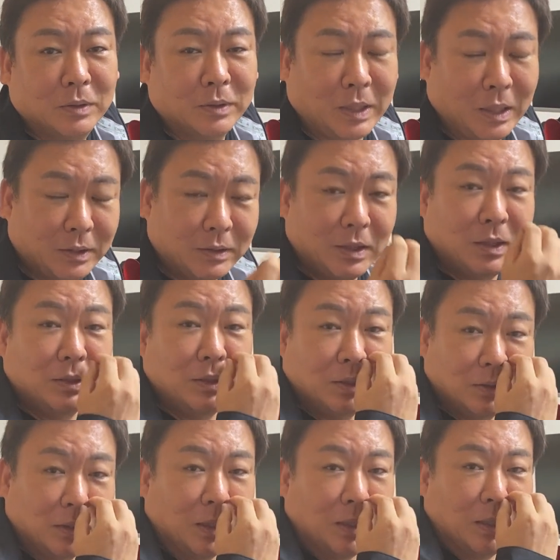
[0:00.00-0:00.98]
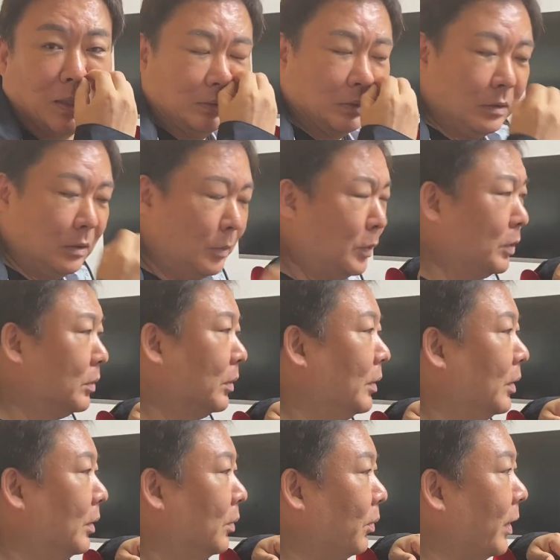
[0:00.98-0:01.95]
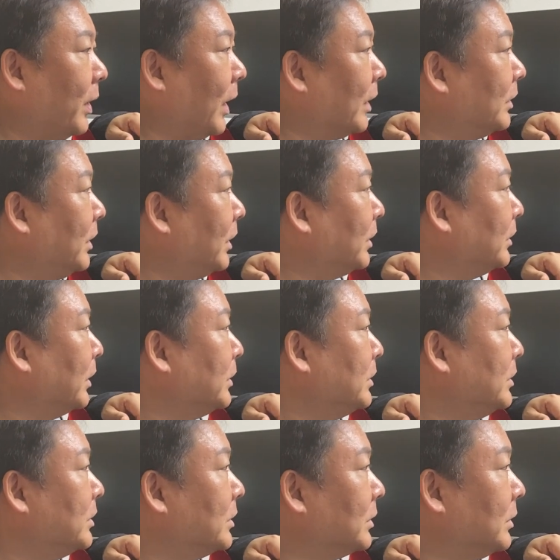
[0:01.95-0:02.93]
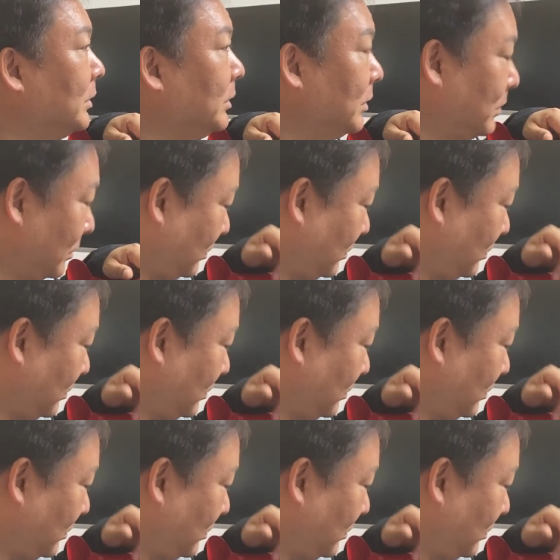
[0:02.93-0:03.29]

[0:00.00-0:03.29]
갈 때가 됐다. 그러면 왜 갈 때가 됐는지,